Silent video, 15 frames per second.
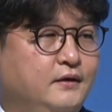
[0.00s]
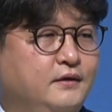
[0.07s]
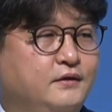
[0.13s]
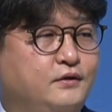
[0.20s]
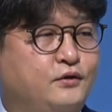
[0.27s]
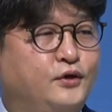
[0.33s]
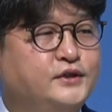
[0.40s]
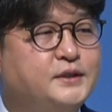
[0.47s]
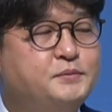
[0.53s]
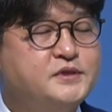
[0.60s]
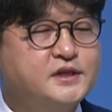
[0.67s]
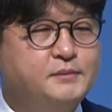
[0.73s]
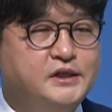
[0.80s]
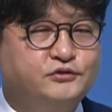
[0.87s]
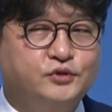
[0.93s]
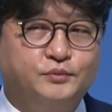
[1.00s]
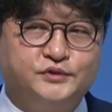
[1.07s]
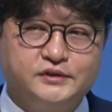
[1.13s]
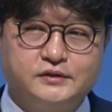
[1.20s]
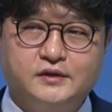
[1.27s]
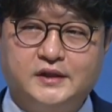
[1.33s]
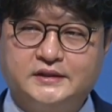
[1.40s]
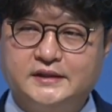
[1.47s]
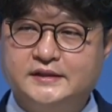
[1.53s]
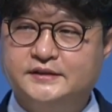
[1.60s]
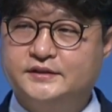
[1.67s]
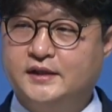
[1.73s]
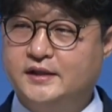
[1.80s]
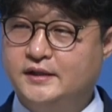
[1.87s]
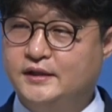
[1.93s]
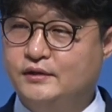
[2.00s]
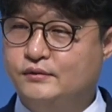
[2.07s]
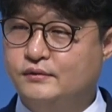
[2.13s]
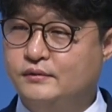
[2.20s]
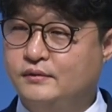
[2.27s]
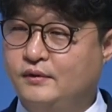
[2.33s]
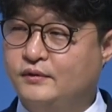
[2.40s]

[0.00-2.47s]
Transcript: 더 이상 비참할 수 없을 것 같은 그 상황에도